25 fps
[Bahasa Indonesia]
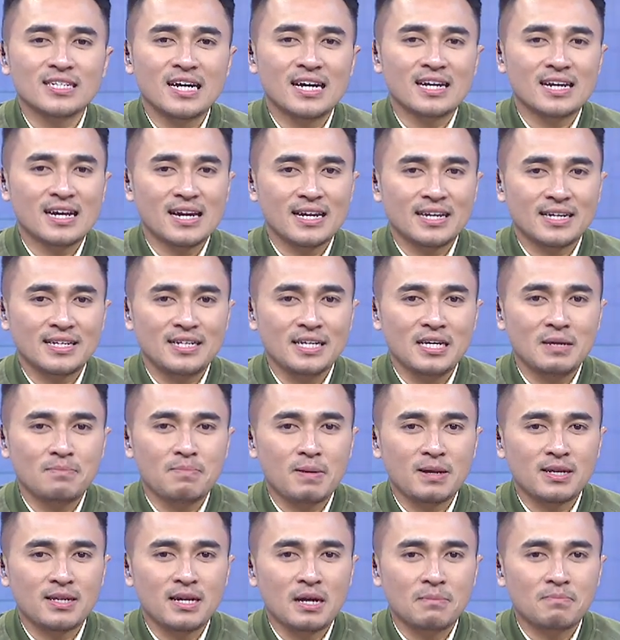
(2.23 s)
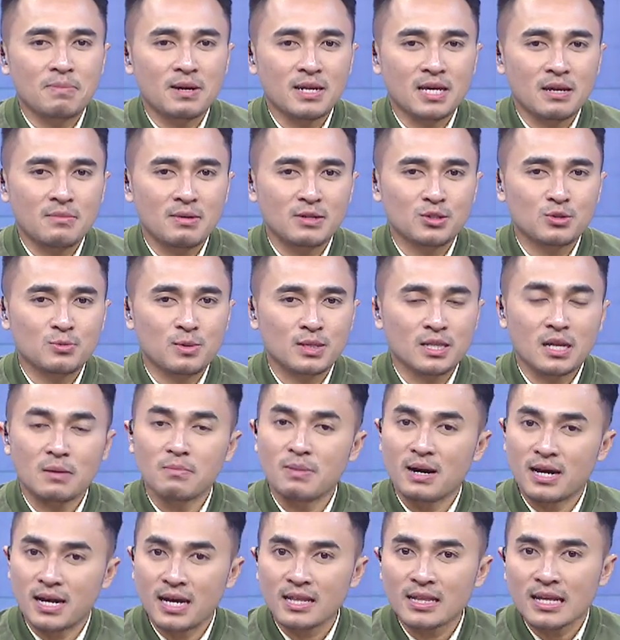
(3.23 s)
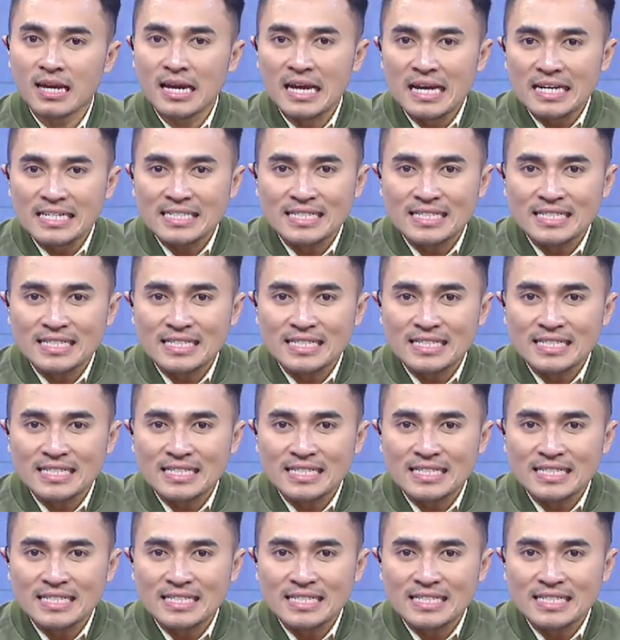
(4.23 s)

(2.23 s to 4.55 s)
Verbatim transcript: Nyarai di Padang Pariaman, Sumatera Barat